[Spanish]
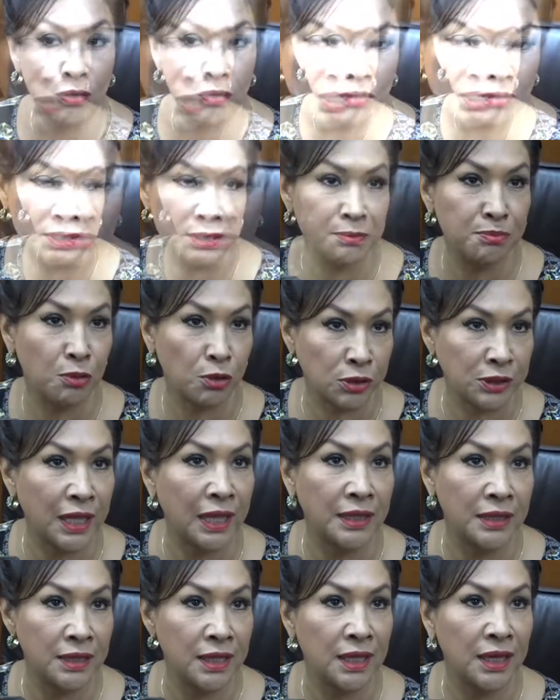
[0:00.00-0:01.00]
Es
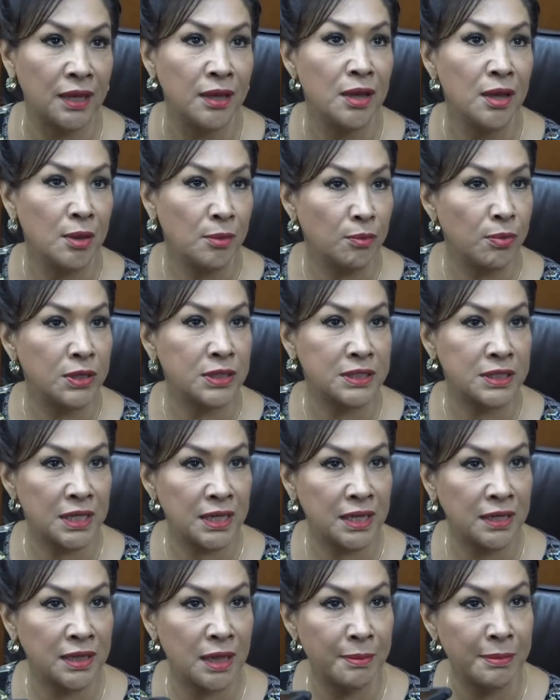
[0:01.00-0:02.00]
importante pues
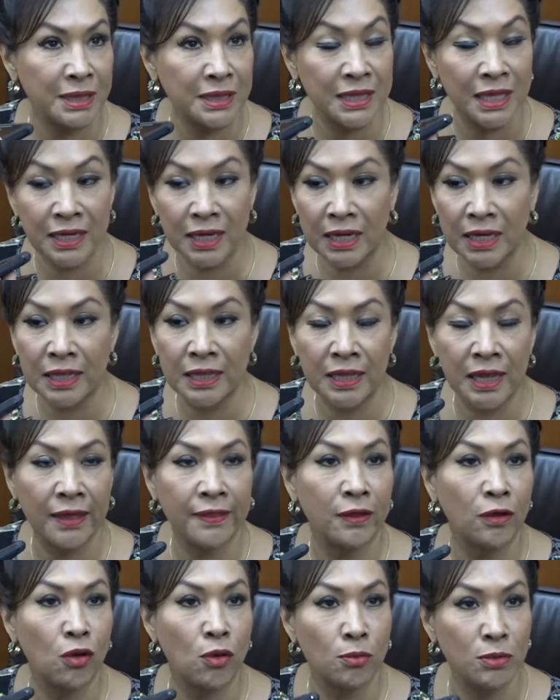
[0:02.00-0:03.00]
eh, también tener idea
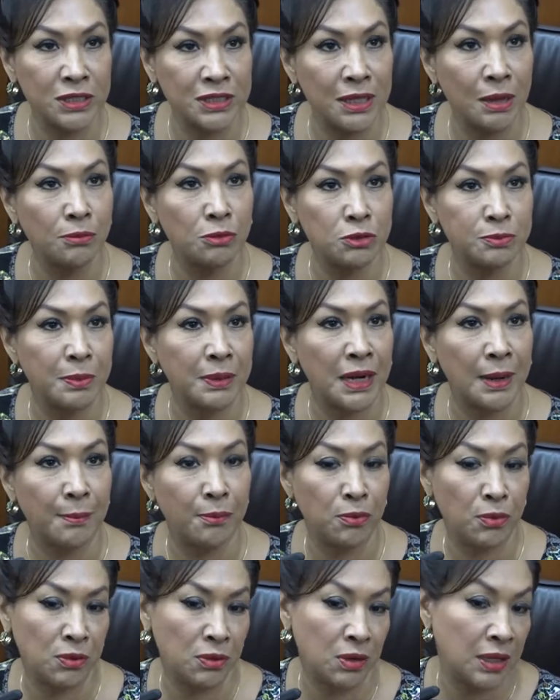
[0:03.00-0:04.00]
de cómo estamos para
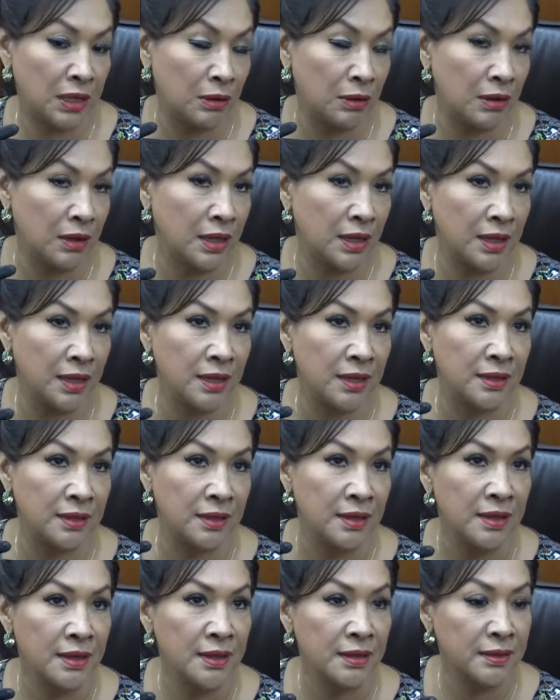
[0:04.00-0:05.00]
poder eh,
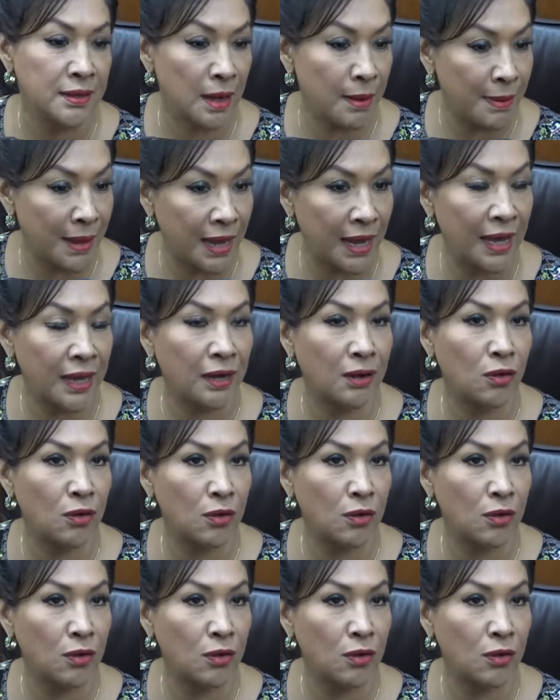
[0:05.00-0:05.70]
trabajar